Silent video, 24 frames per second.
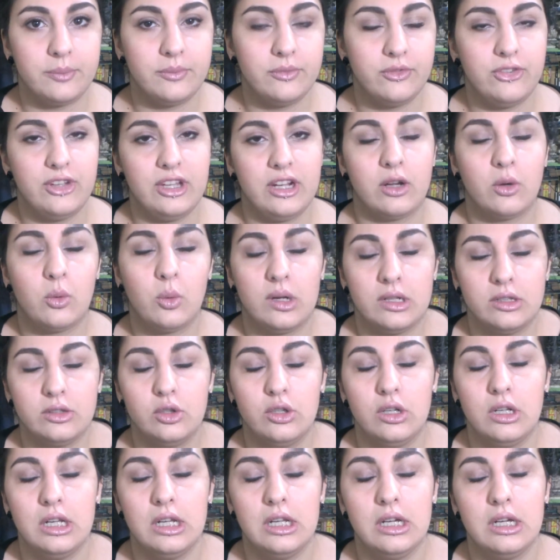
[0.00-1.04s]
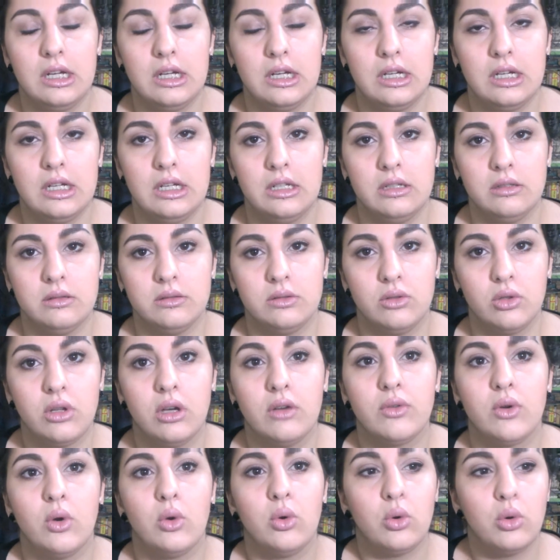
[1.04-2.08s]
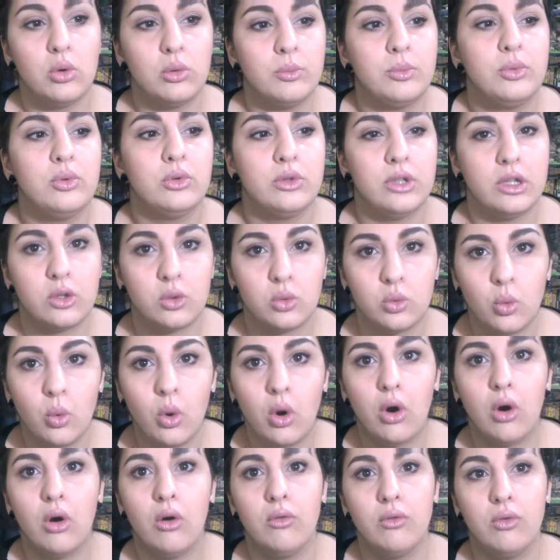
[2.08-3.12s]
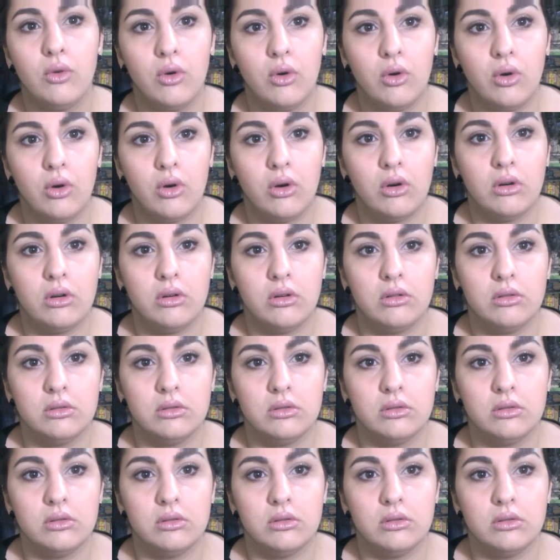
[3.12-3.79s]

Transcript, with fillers: fino a quando il, non avrò un computer nuovo